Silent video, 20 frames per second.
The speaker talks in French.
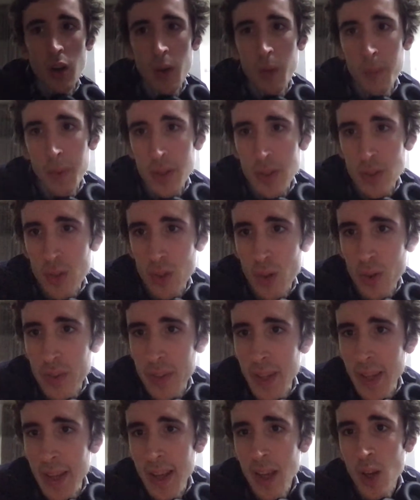maintenant, on
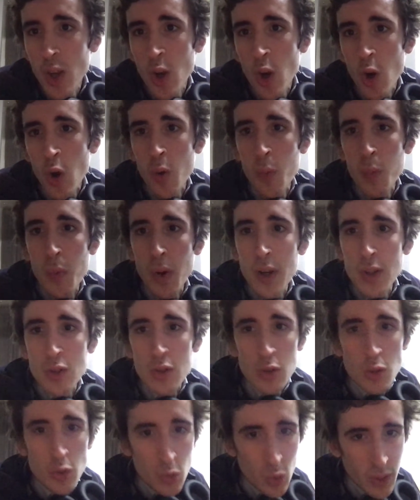est au mois
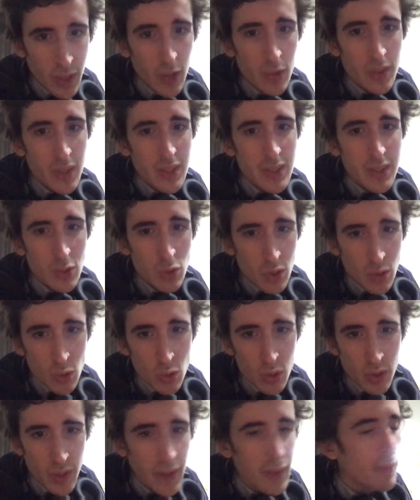de juillet, on est le 18
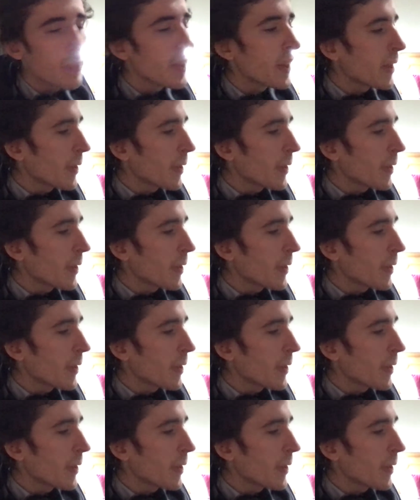juillet.